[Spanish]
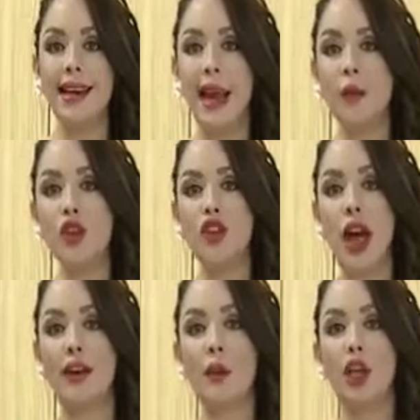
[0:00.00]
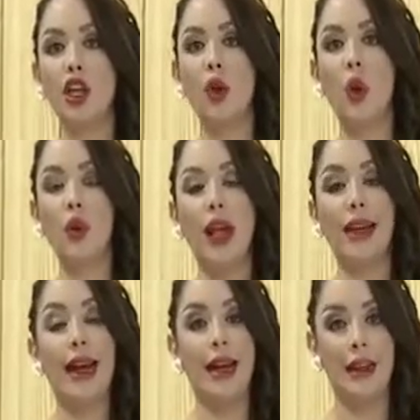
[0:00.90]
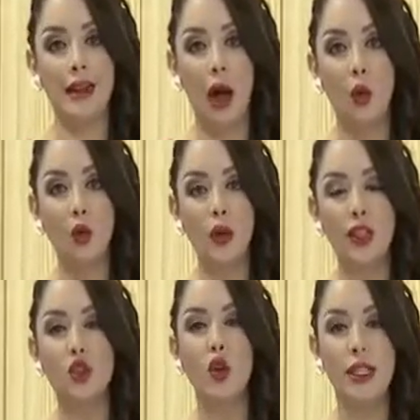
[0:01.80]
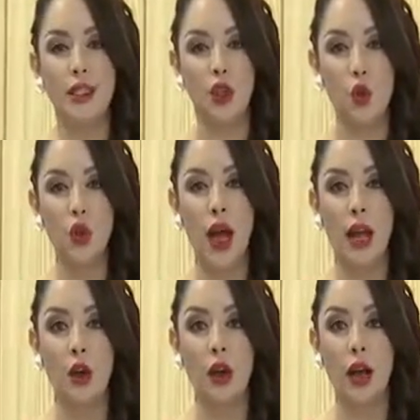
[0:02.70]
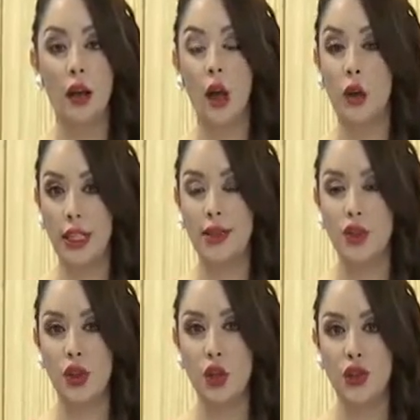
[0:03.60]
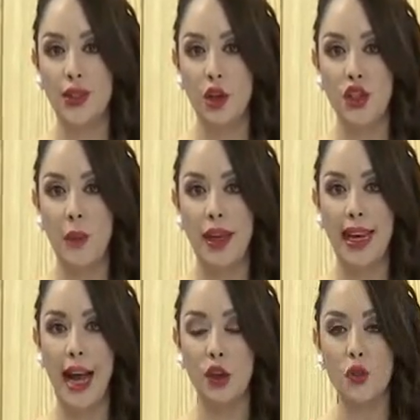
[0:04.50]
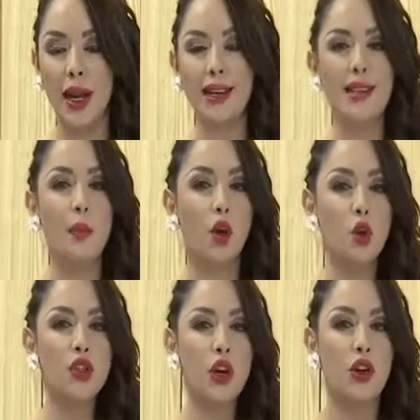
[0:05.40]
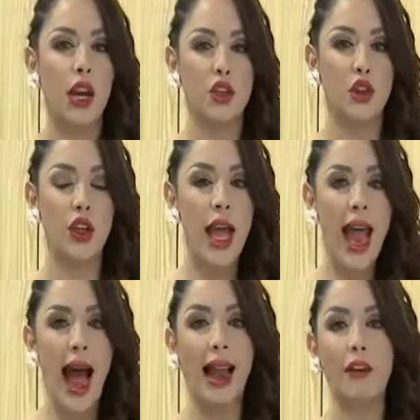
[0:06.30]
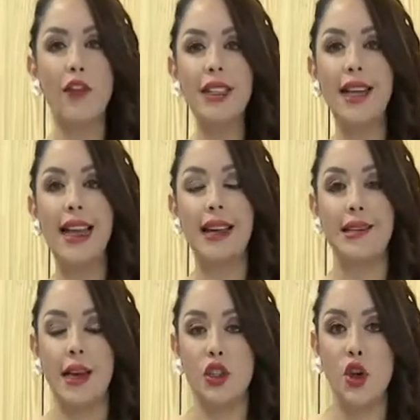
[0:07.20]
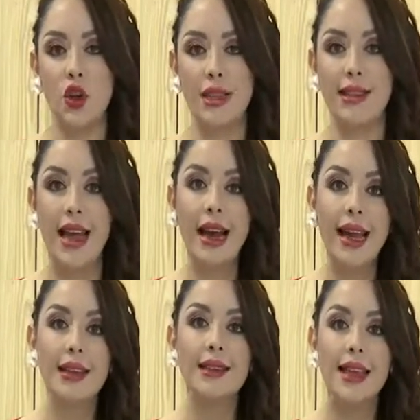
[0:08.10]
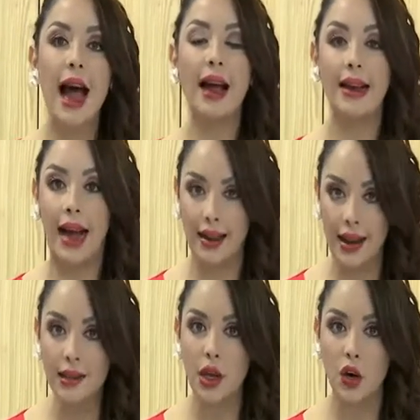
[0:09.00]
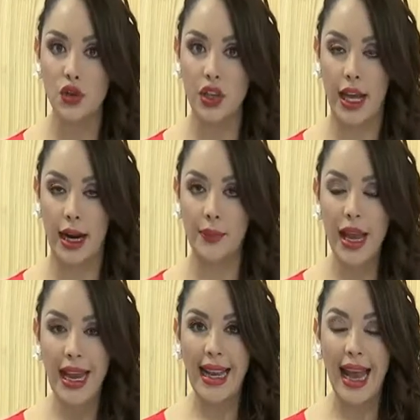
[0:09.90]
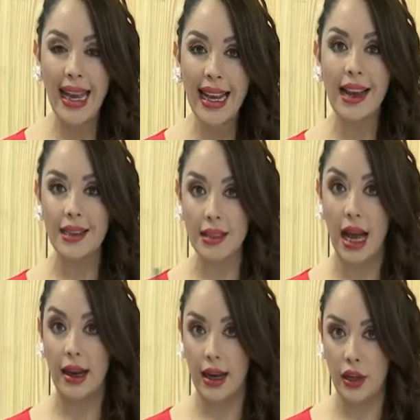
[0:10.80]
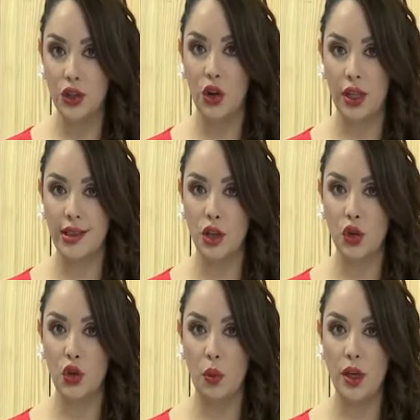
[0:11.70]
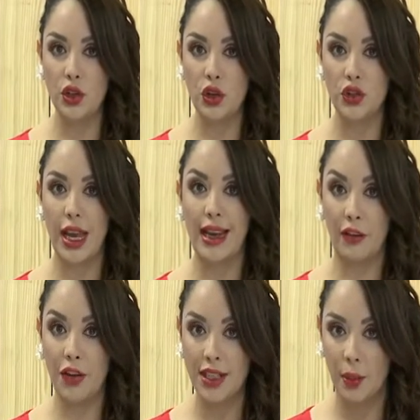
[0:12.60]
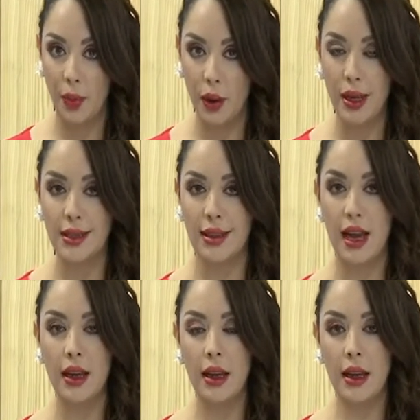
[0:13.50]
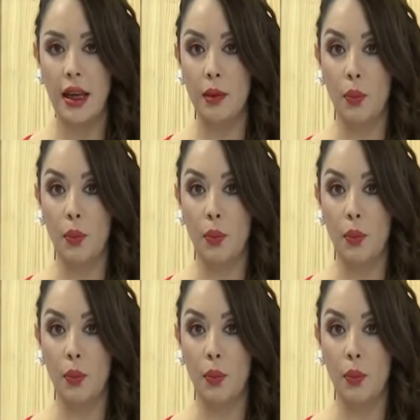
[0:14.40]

Alianza Creemos ha remitido una carta, una solicitud a, la Organización de los Estados Americanos para que se pronuncie con relación a la fecha de las elecciones, ya que esta eh, alianza considera que ir a las eh, elecciones, a estos comicios en la fecha prevista,